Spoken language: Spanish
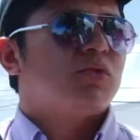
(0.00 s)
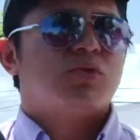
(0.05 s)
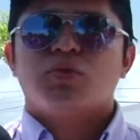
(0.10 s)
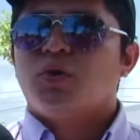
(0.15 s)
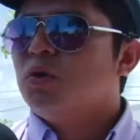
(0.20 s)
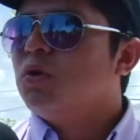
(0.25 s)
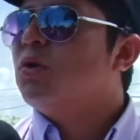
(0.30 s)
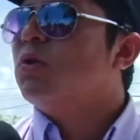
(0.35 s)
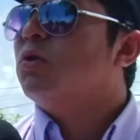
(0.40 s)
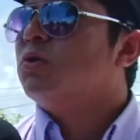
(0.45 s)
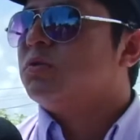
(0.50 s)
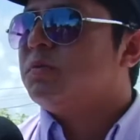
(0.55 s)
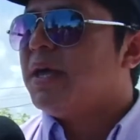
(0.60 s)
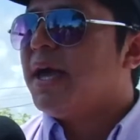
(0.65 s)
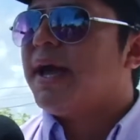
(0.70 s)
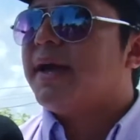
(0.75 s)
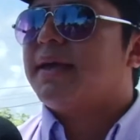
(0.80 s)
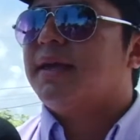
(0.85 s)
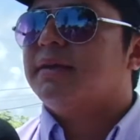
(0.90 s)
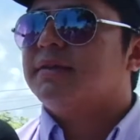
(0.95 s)
Todos los
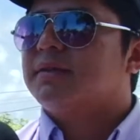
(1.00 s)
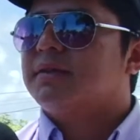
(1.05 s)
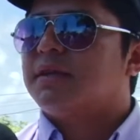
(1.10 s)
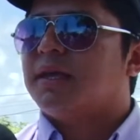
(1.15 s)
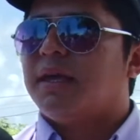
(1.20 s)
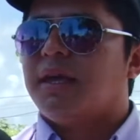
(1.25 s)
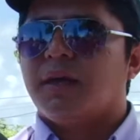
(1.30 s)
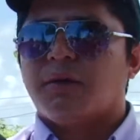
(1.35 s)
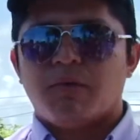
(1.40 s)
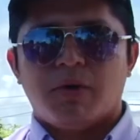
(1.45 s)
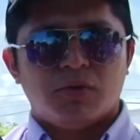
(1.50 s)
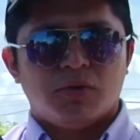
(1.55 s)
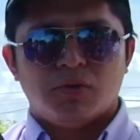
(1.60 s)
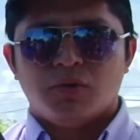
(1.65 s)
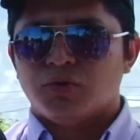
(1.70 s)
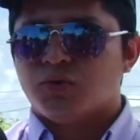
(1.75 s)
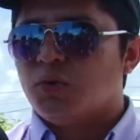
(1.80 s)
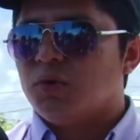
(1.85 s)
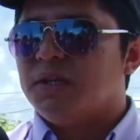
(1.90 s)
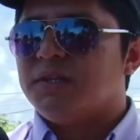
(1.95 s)
viajes que cuando
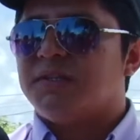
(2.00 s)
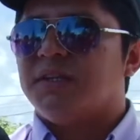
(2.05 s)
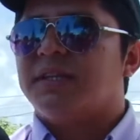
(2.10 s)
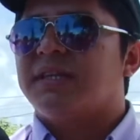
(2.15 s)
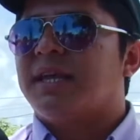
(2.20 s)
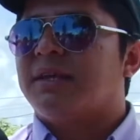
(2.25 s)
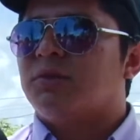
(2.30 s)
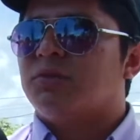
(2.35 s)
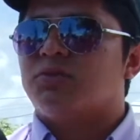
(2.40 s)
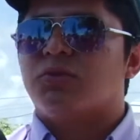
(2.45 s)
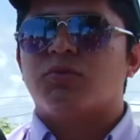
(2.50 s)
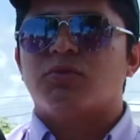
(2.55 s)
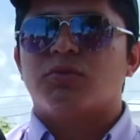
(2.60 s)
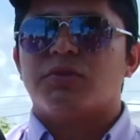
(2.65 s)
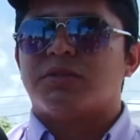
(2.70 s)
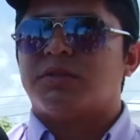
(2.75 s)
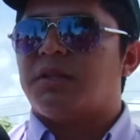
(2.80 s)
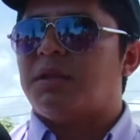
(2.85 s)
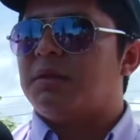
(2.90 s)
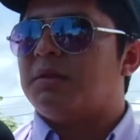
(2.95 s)
nos solicitan
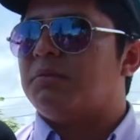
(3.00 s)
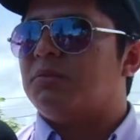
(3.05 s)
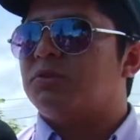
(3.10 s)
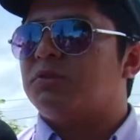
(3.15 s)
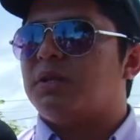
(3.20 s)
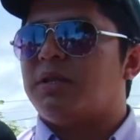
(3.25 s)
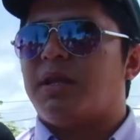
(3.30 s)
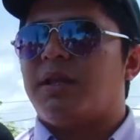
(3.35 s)
nosotros tenemos